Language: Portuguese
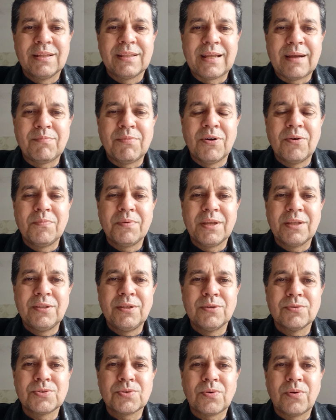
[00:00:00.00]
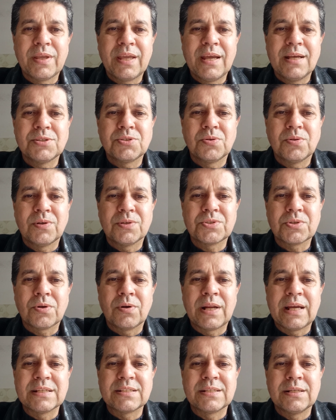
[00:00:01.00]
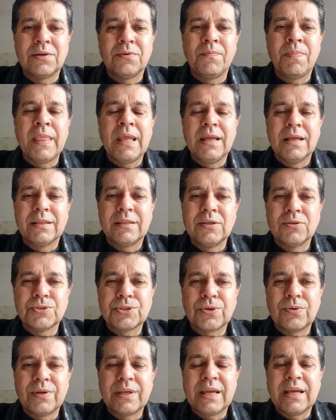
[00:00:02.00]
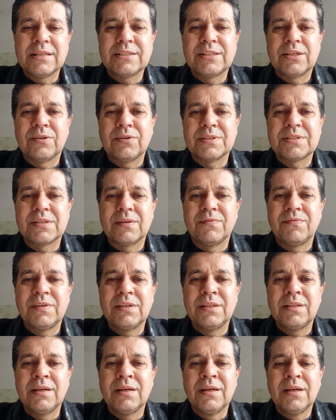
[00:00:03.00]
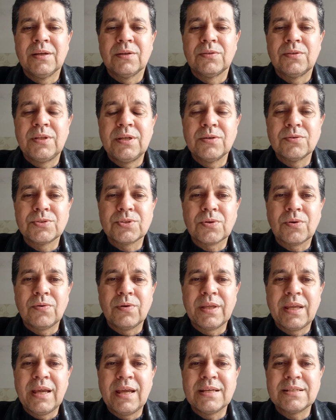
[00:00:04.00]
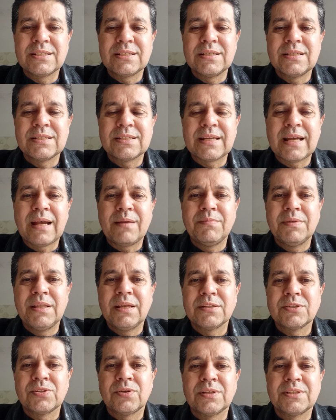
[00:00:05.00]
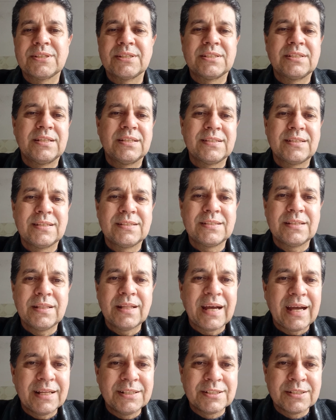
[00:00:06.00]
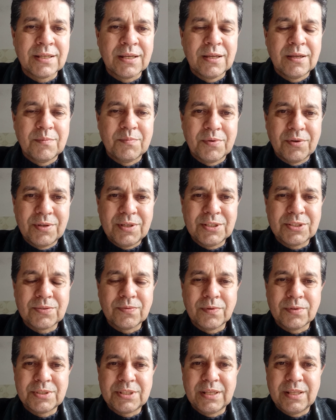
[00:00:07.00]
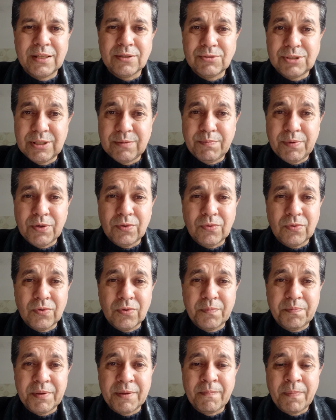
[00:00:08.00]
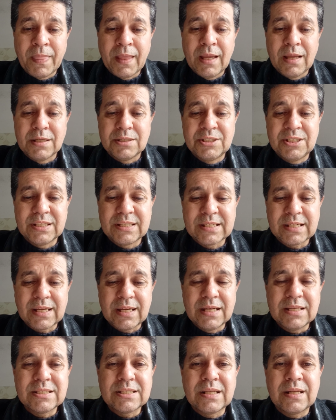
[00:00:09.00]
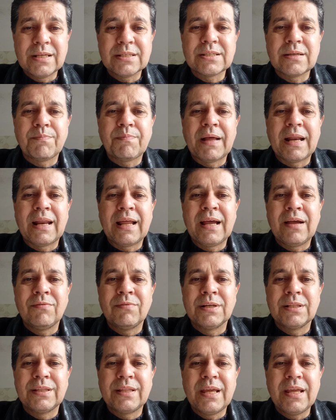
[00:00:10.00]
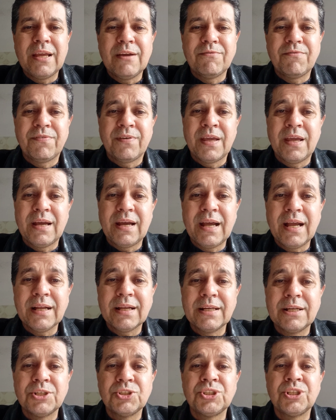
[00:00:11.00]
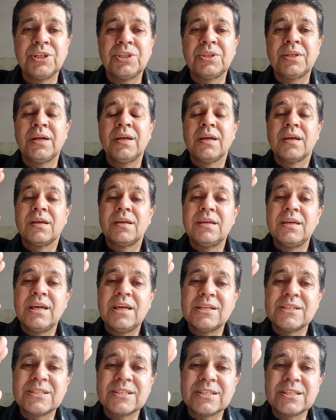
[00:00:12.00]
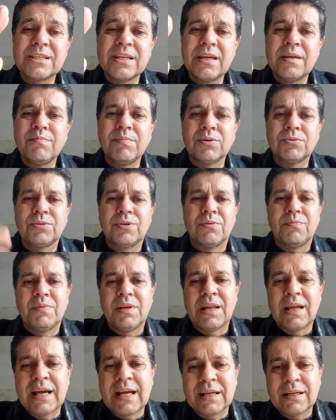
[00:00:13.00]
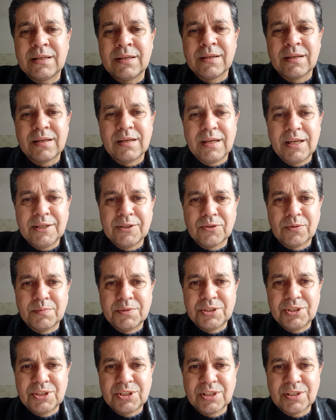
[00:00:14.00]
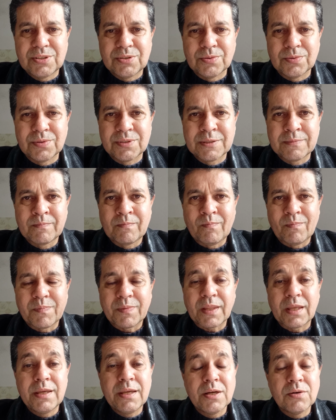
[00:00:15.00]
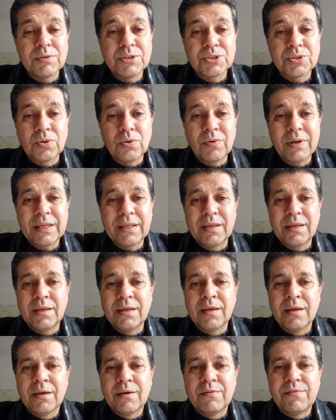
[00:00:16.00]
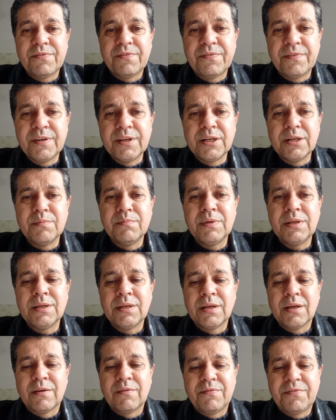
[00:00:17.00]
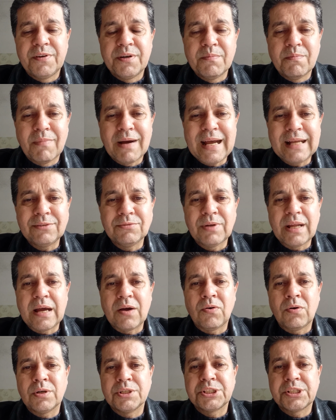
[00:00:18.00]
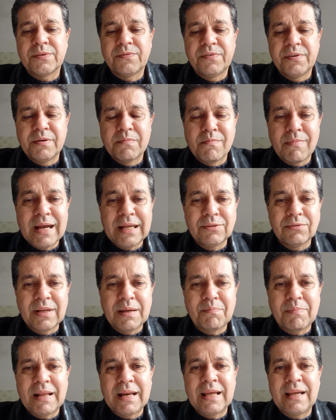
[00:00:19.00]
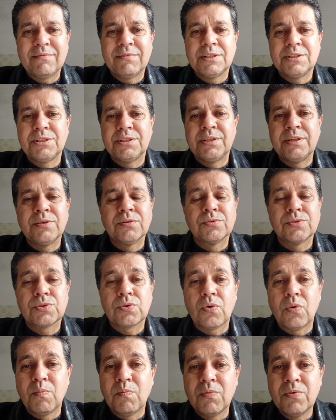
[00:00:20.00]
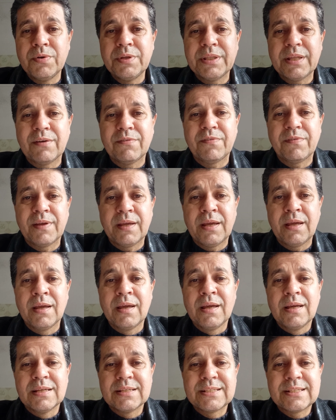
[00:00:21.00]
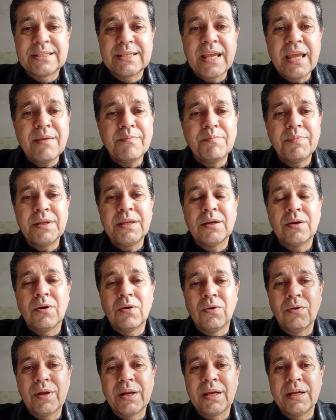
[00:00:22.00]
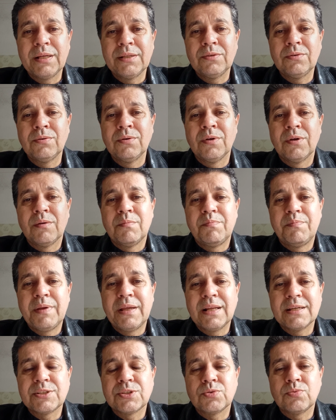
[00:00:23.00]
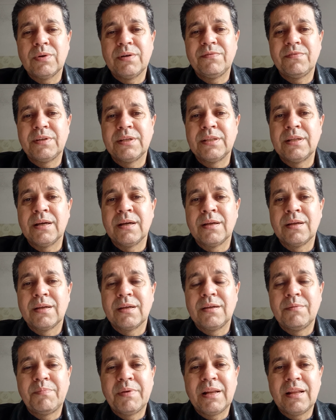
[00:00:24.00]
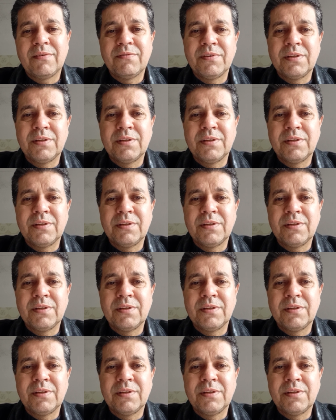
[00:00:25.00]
tá bom? Porque Deus conhece o nosso coração, Deus conhece a nossa vida, Deus conhece e sabe das nossas necessidades. Por isso você não se preocupe. Descansa nessa palavra, tenha fé, acredita e receba o teu milagre em nome de Jesus. E eu estou aqui, firme, firmado na rocha, firmado na palavra de Deus, com muita fé, sempre orando pela sua vida e pela